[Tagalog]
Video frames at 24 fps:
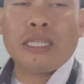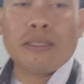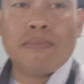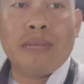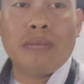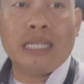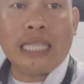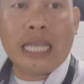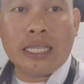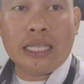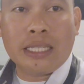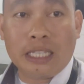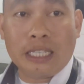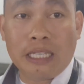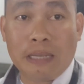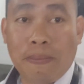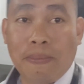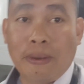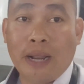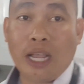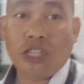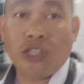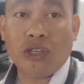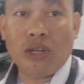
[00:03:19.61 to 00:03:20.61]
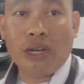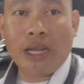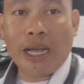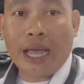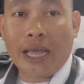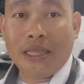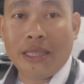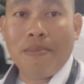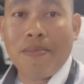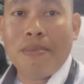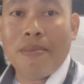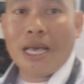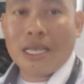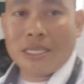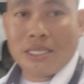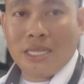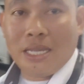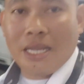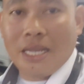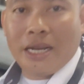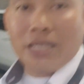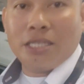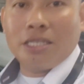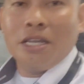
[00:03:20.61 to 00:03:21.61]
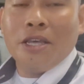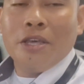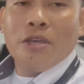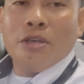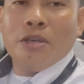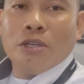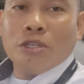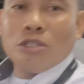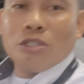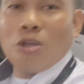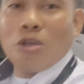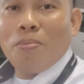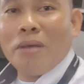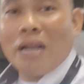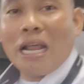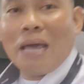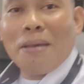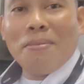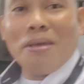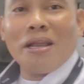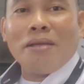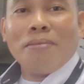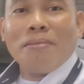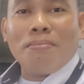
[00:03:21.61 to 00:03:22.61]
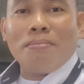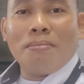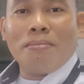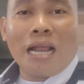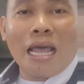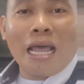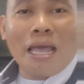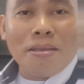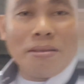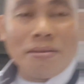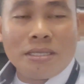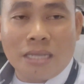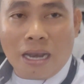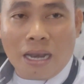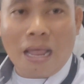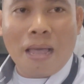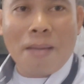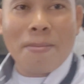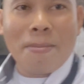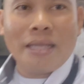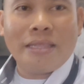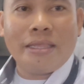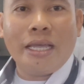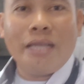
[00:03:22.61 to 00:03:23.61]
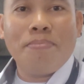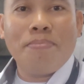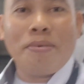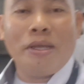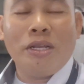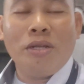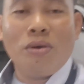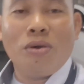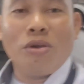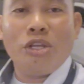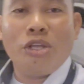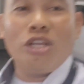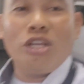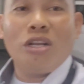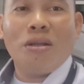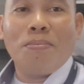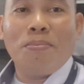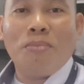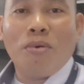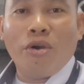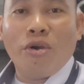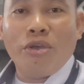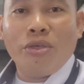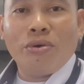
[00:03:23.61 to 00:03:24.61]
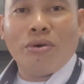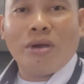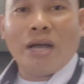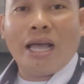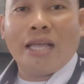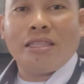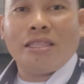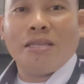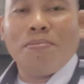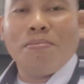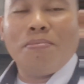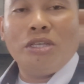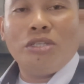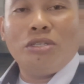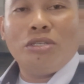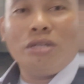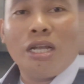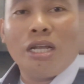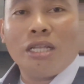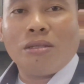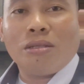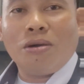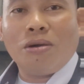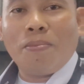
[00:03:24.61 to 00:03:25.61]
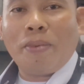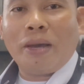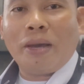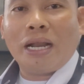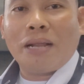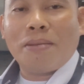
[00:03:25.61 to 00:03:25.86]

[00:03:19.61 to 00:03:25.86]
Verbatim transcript: So maraming maraming salamat and panoorin niyo ng buo yung ating video na to para magkaroon kayo ng idea sa release natin,